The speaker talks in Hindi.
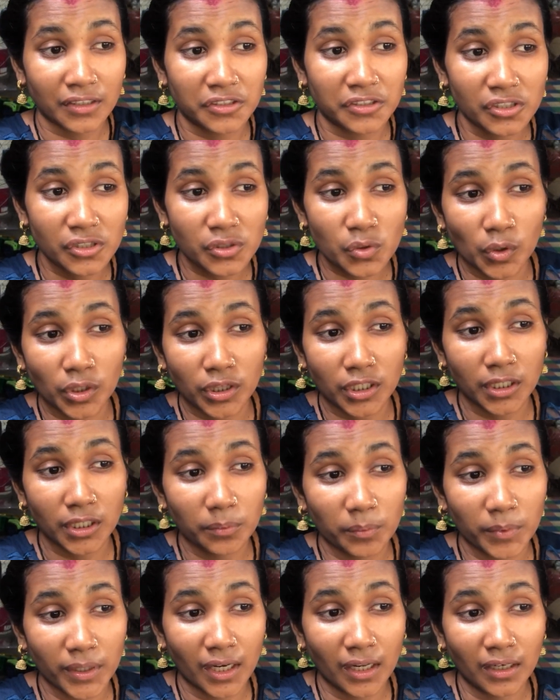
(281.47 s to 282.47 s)
जिसको दिन
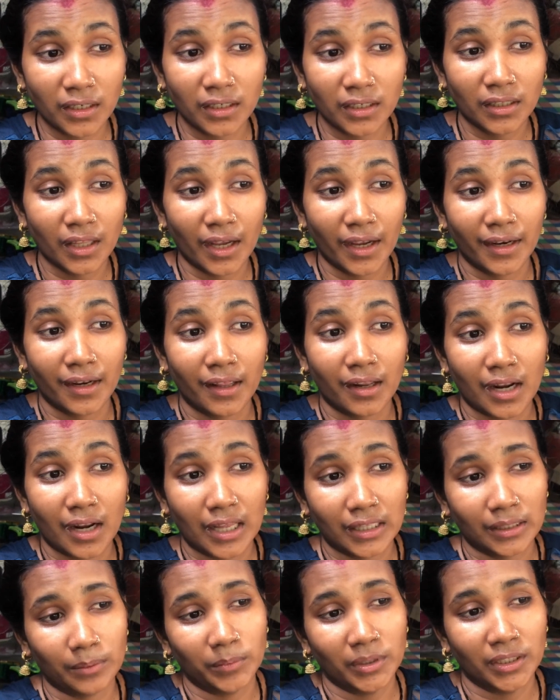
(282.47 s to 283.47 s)
में ना नींद आए ना
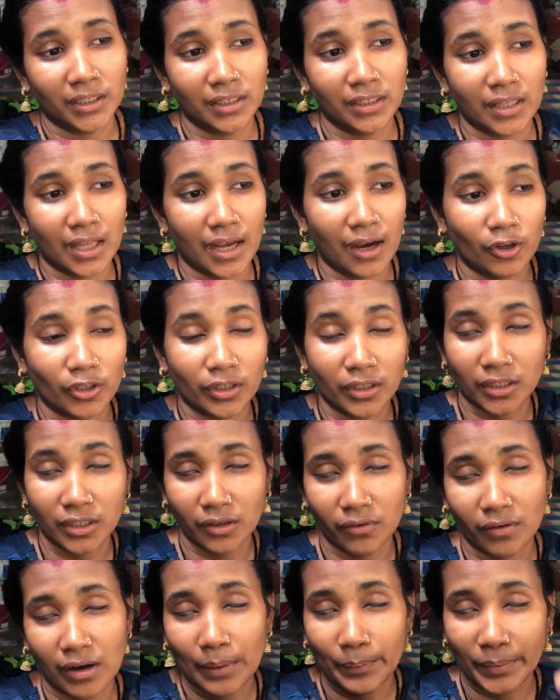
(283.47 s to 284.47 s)
रात में नींद आए और
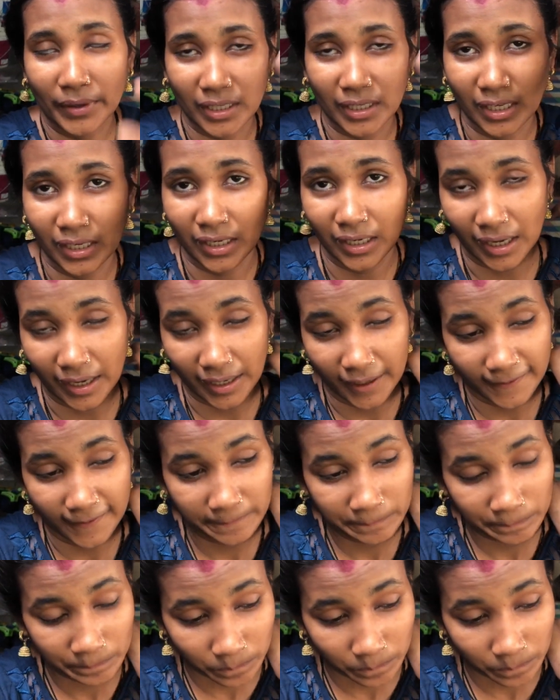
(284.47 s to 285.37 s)
देखिए वहां पे खेल रहा है